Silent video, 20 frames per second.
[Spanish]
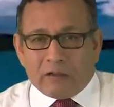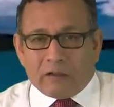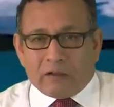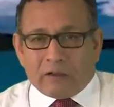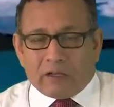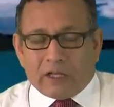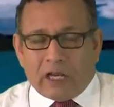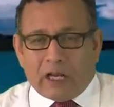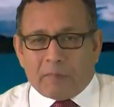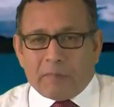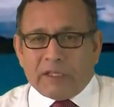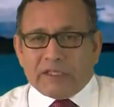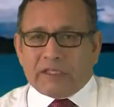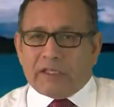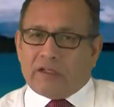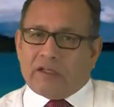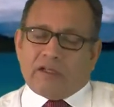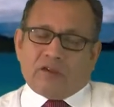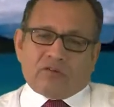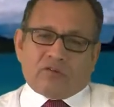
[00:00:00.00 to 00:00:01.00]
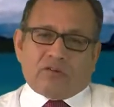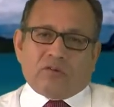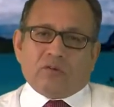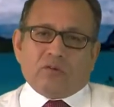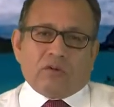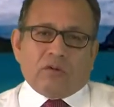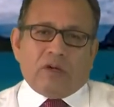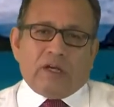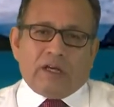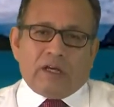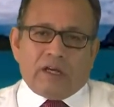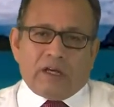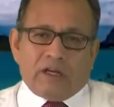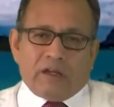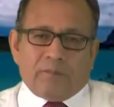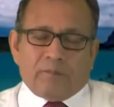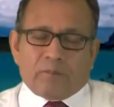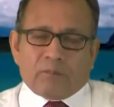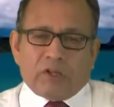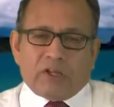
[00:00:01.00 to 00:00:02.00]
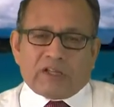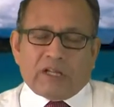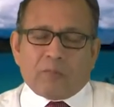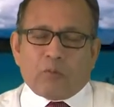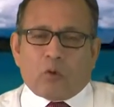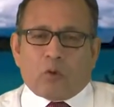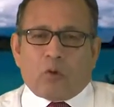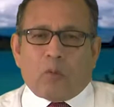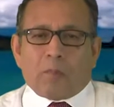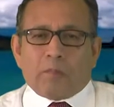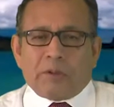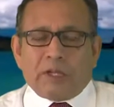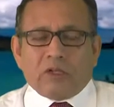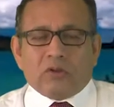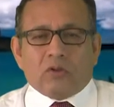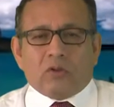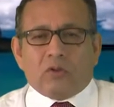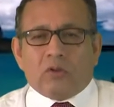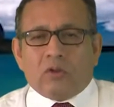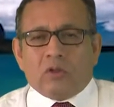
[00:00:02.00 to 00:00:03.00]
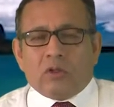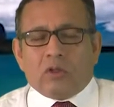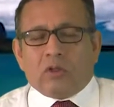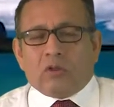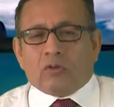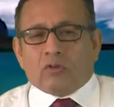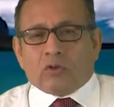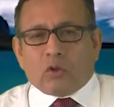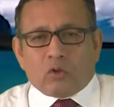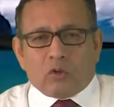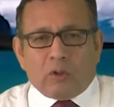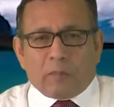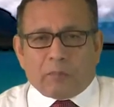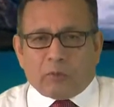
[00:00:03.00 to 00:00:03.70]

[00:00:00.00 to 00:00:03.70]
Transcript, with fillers: realmente es, eh, estamos rompiendo todo el